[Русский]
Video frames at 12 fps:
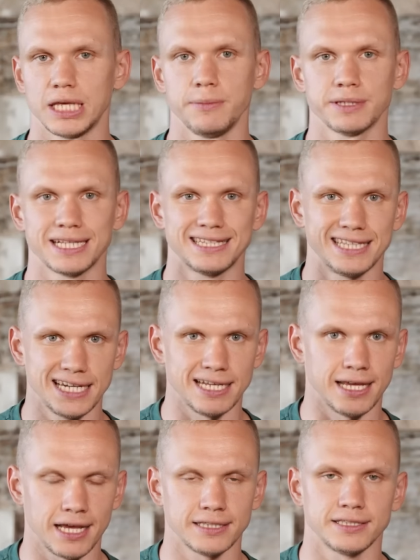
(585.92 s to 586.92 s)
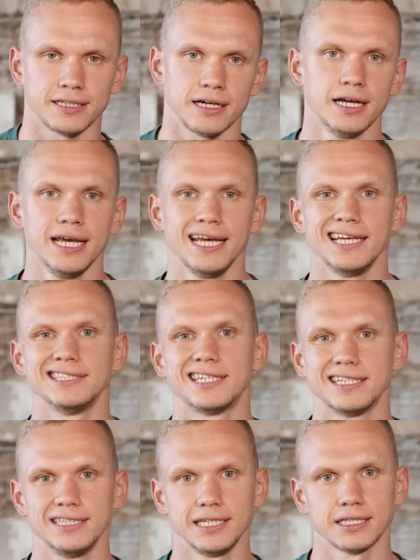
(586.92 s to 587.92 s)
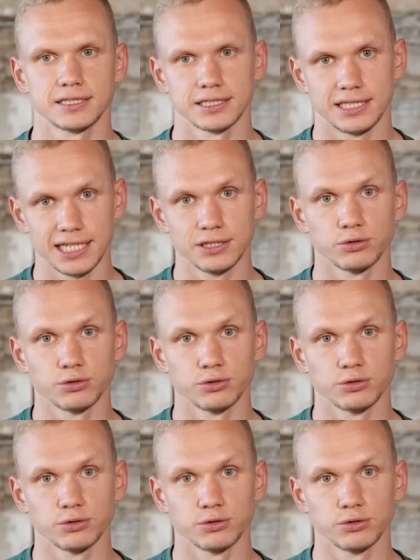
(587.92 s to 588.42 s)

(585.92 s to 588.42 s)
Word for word: именно три эти ингредиента, три